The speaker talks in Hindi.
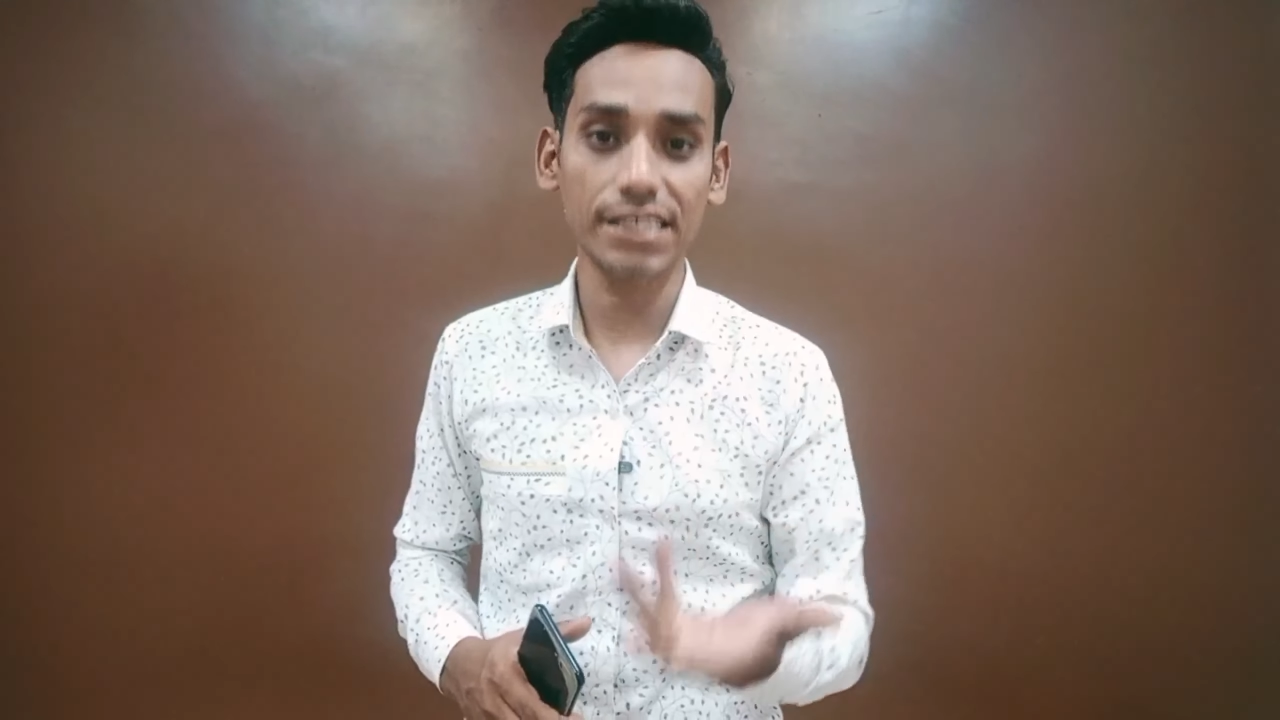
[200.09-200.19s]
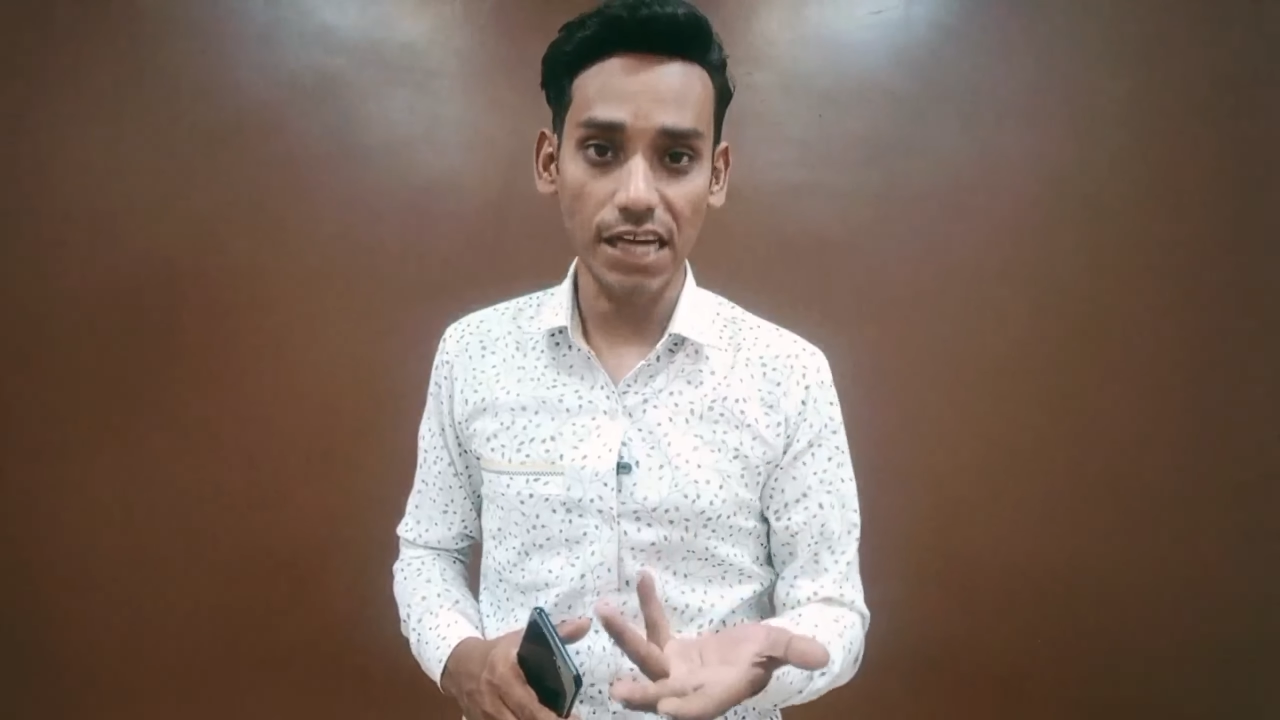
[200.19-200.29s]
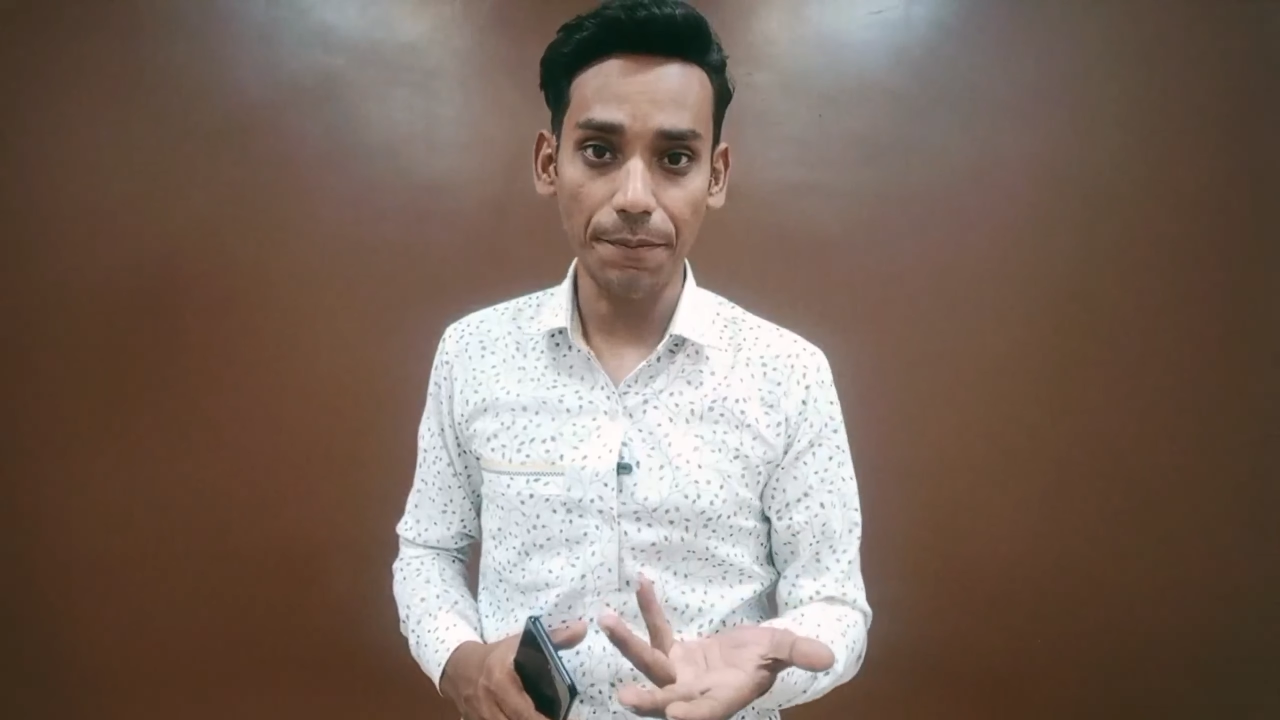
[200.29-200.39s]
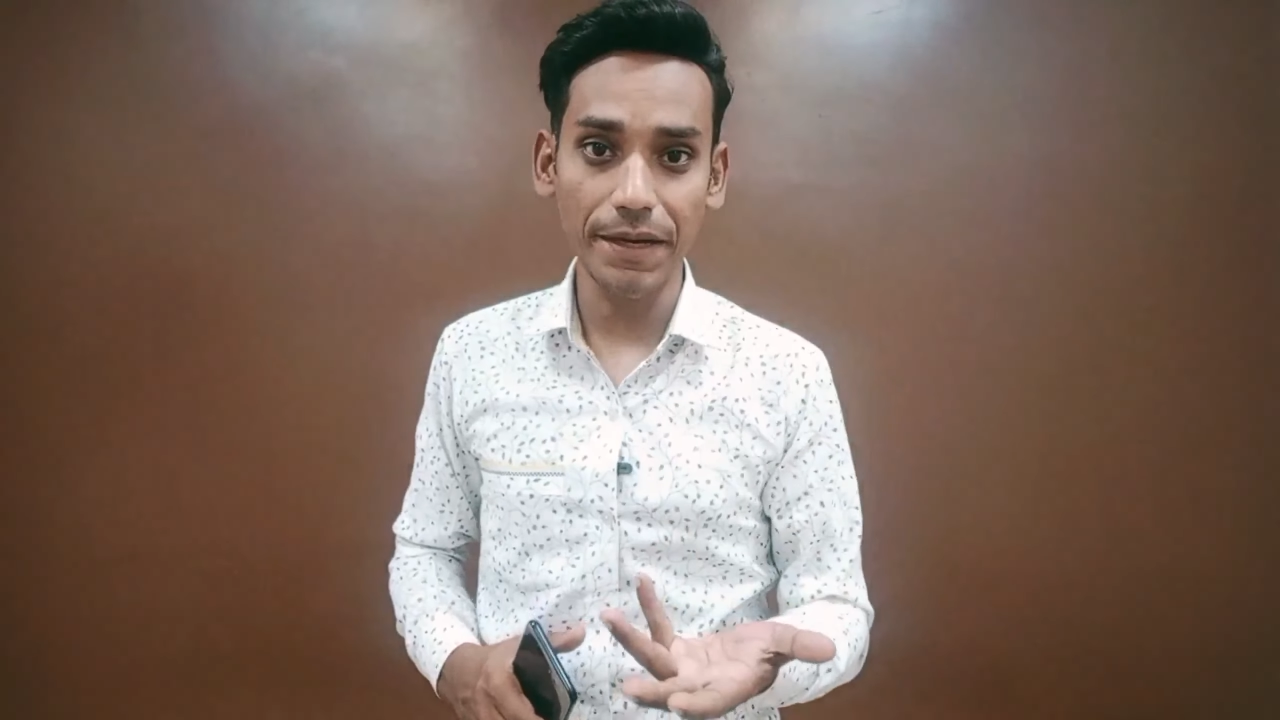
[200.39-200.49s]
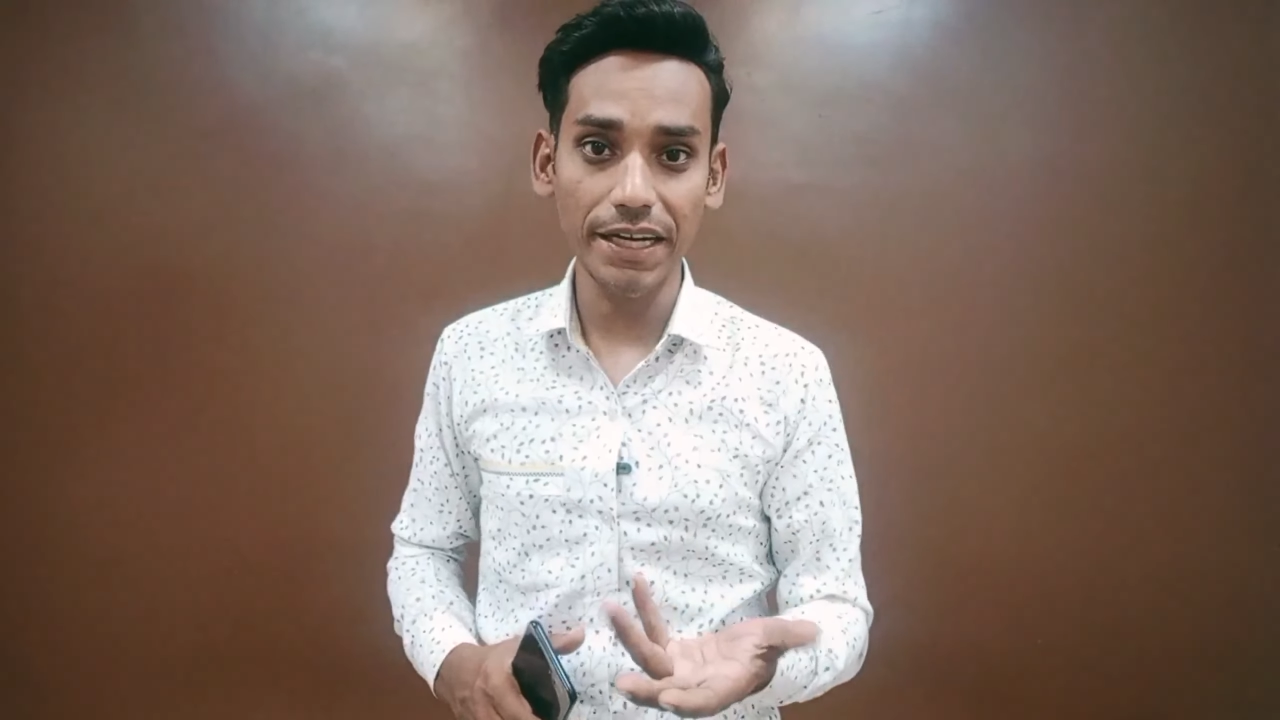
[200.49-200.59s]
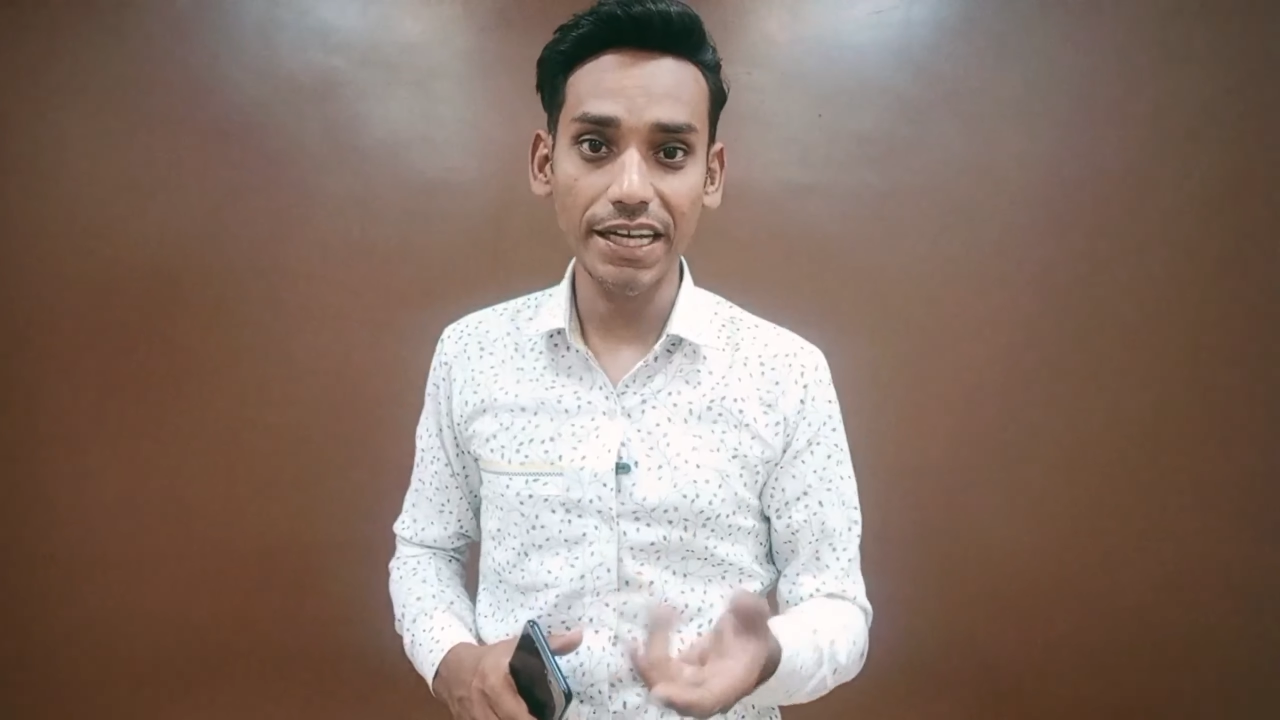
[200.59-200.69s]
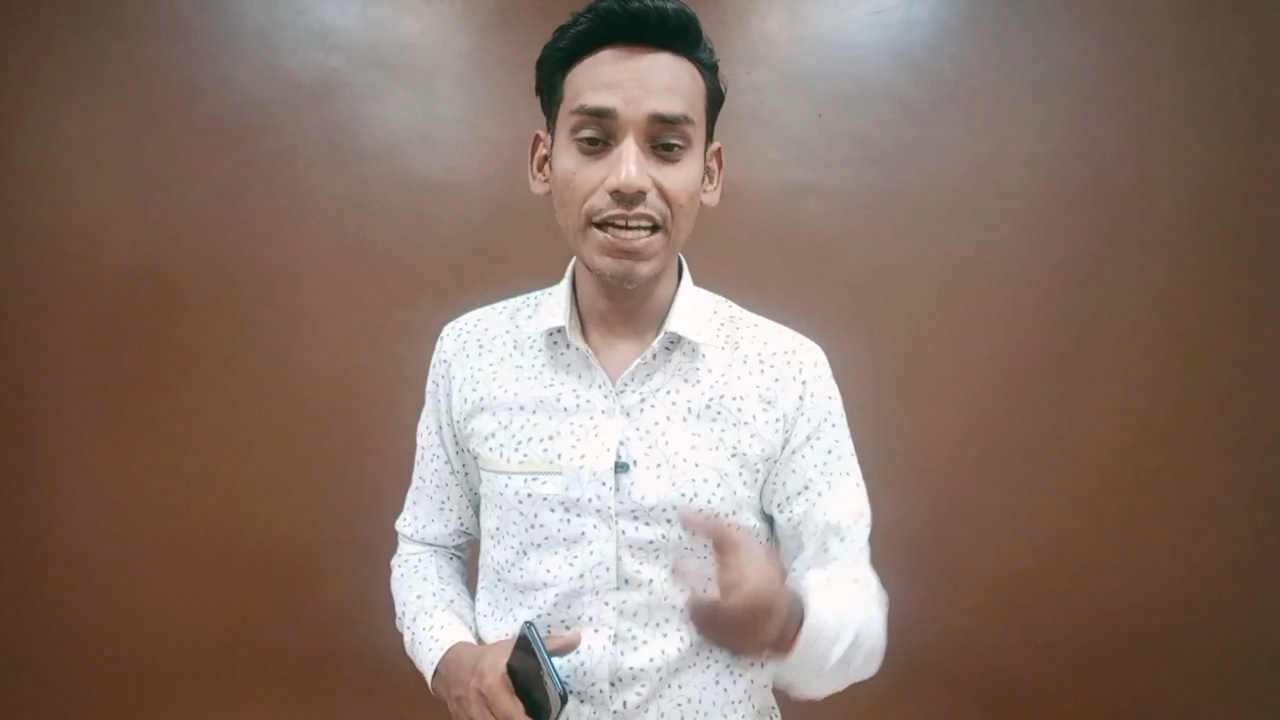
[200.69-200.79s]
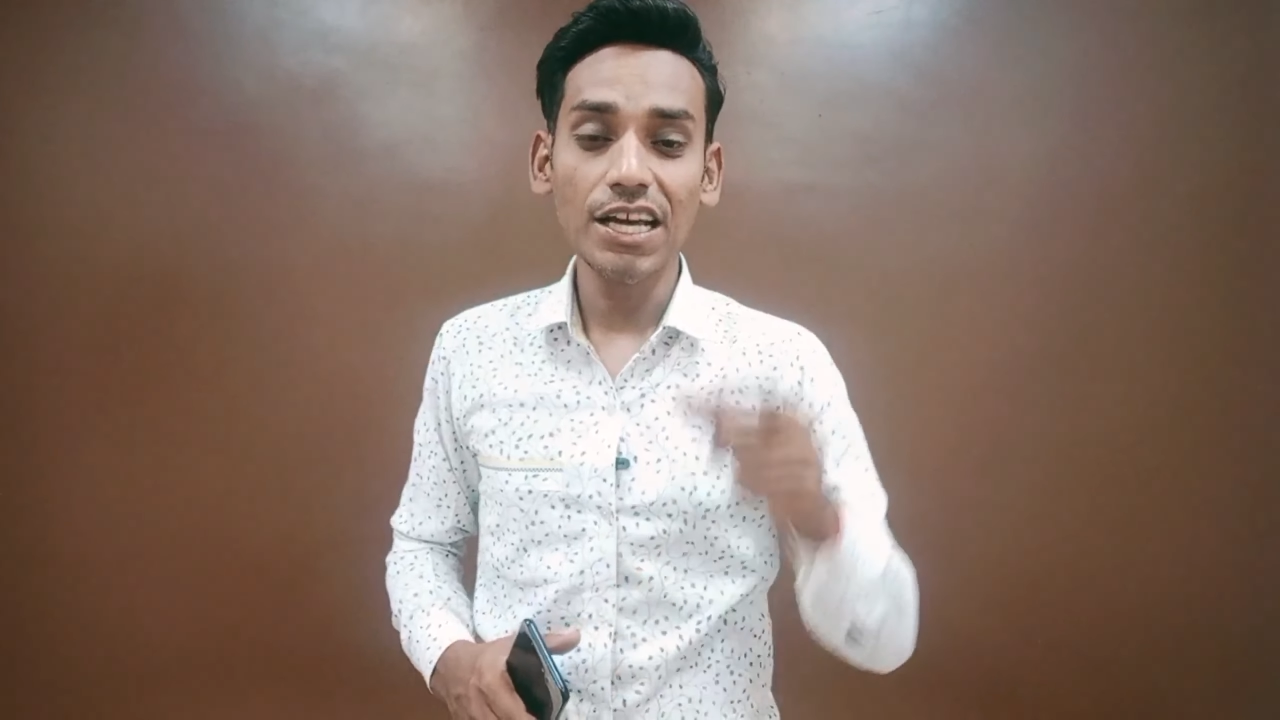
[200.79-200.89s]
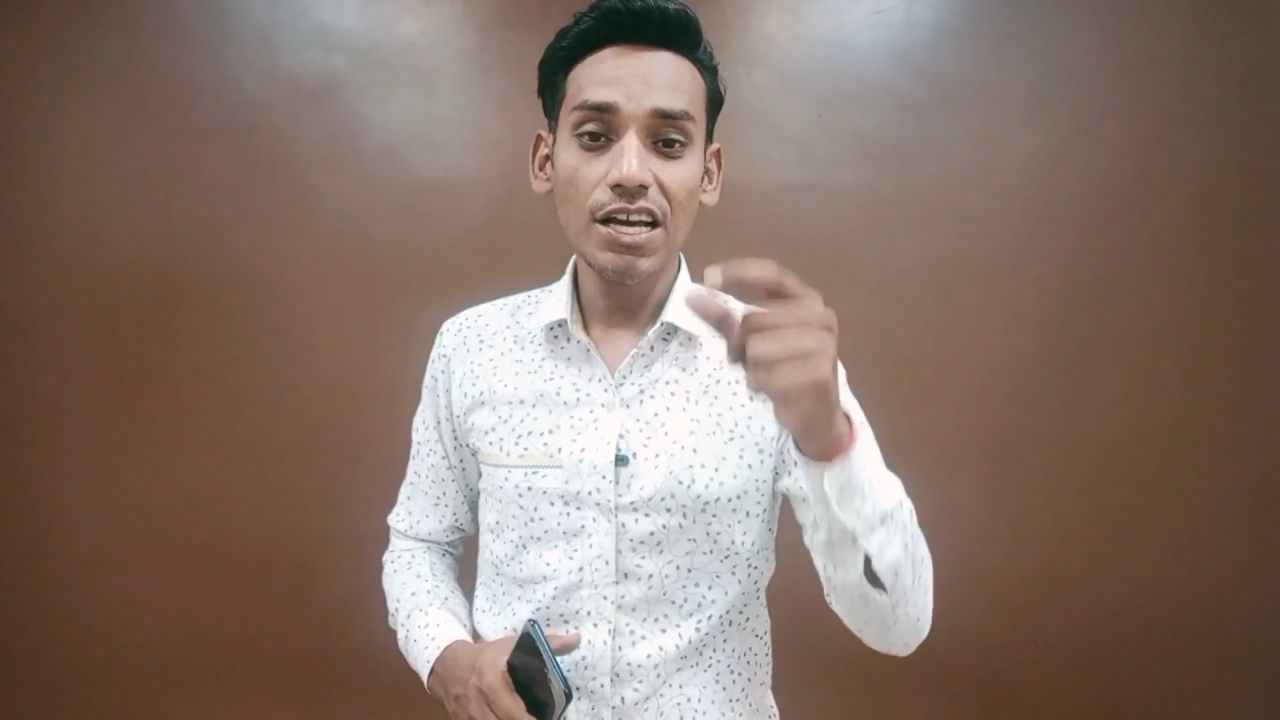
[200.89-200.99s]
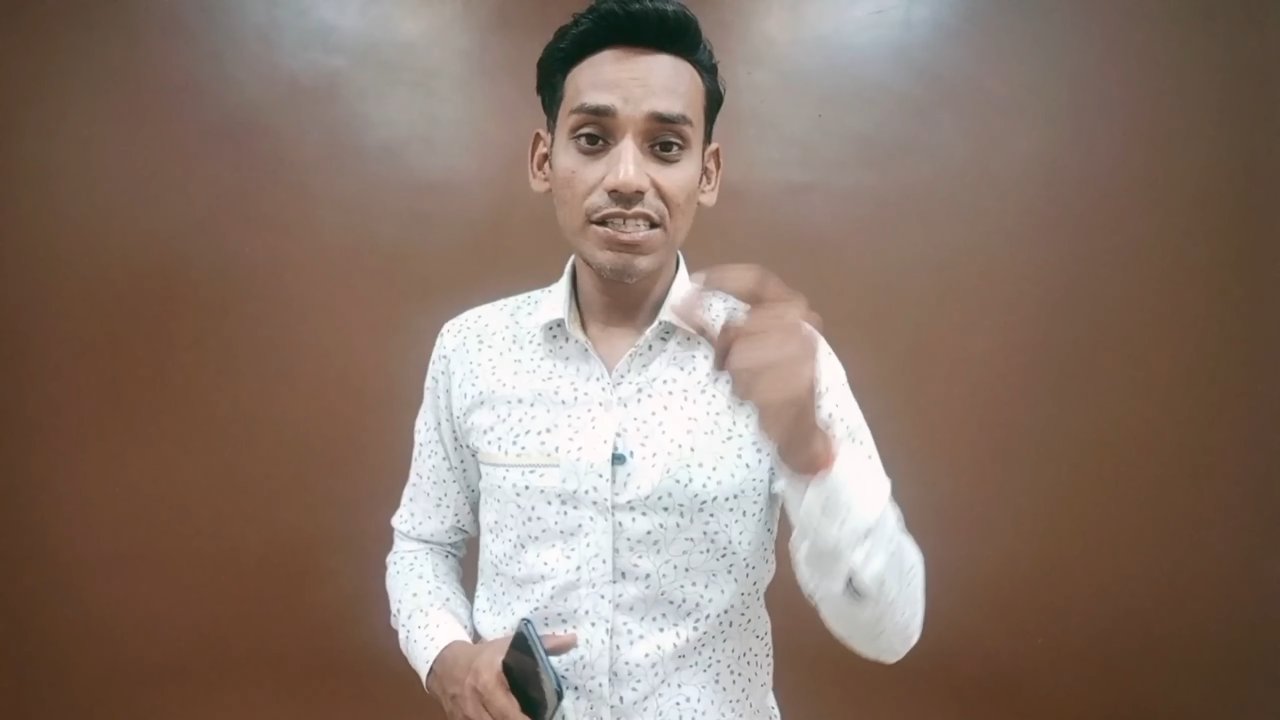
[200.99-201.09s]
अच्छा अपडेट है